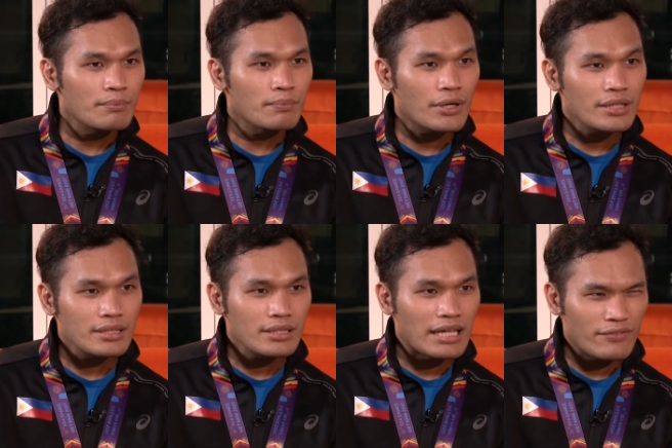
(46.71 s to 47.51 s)

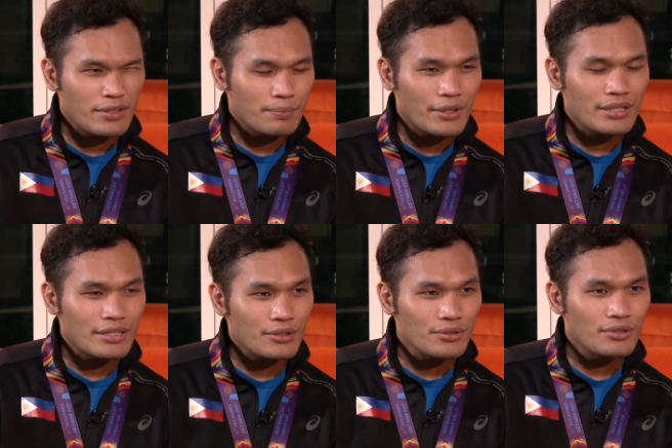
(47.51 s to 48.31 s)
party, after party
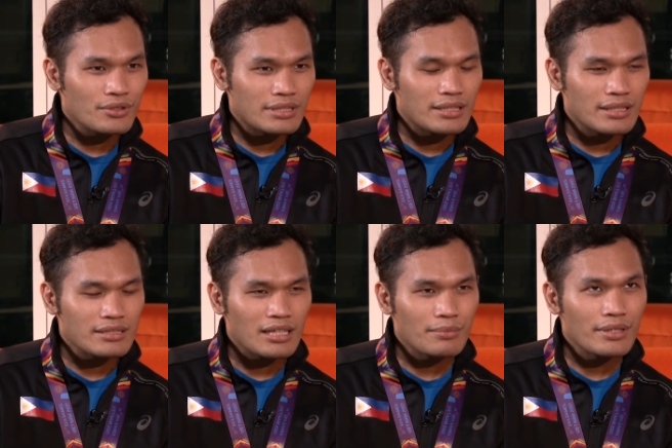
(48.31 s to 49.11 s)
doon, and then
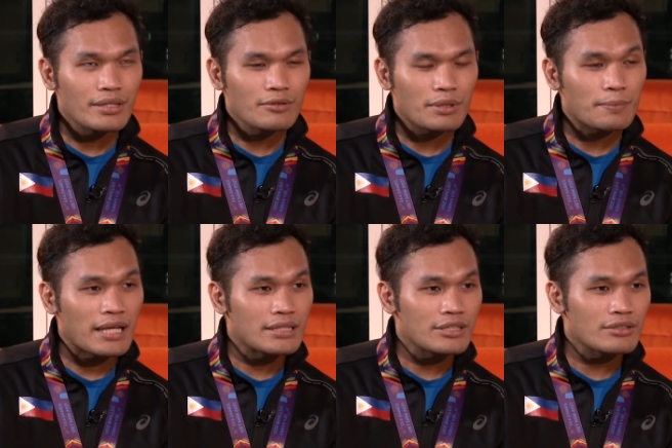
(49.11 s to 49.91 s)
sabi, we're
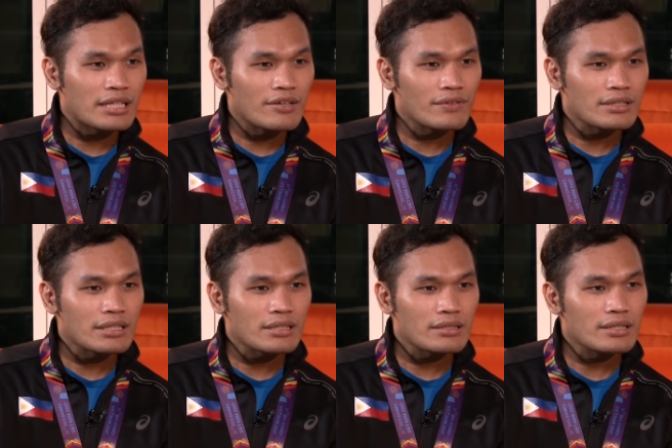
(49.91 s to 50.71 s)
planning on having
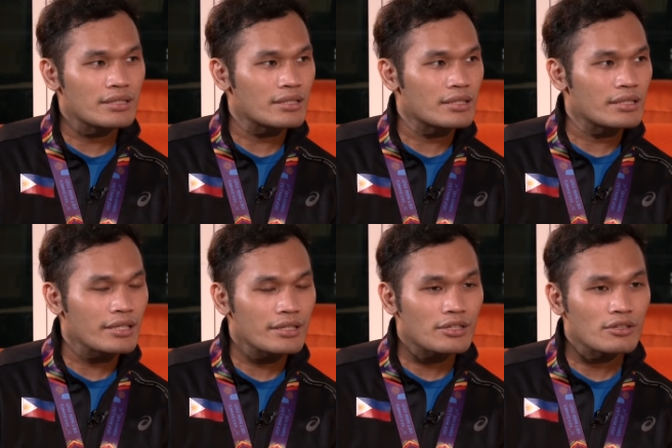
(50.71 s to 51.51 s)
like a dinner
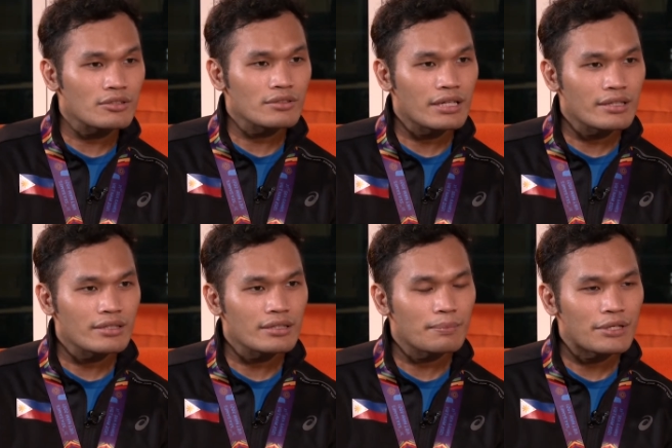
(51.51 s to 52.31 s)
here all together. Mm-hmm.